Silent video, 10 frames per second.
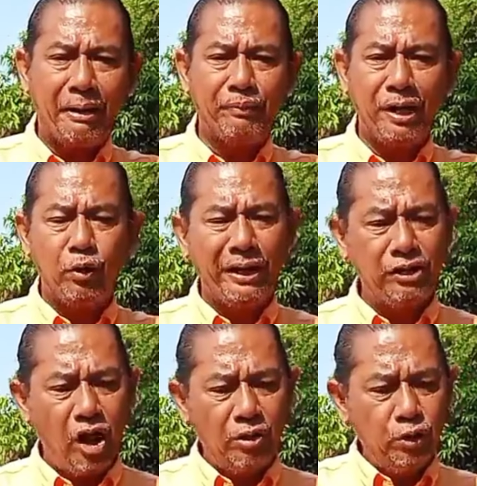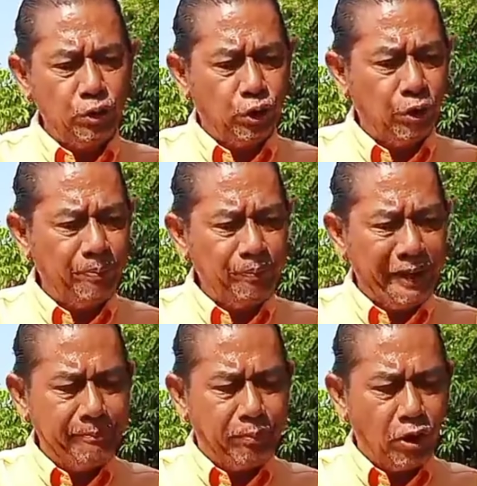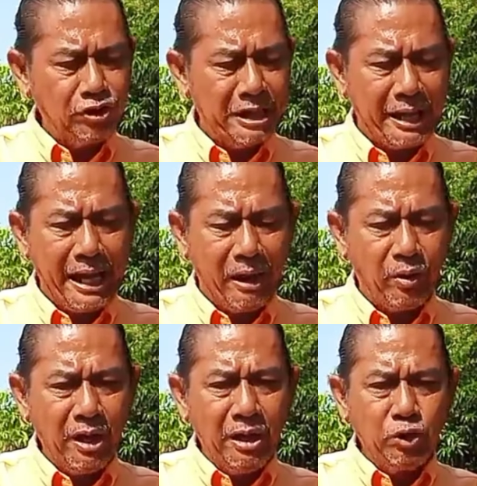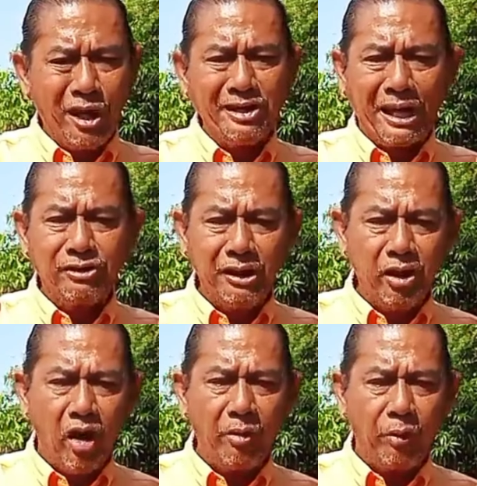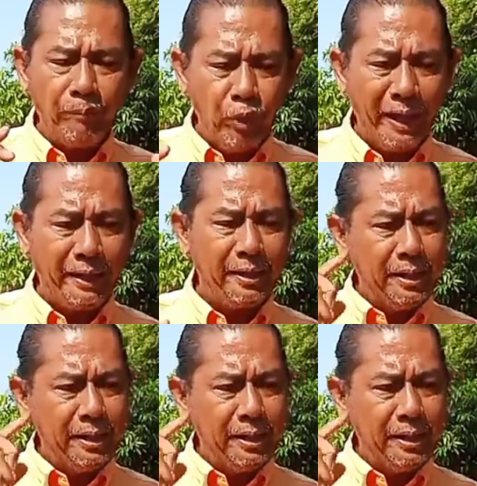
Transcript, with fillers: ครับ ถ้าดูในช่อง YouTube กิจโพสชาแนลช่วยสั่งซื้อของผมด้วย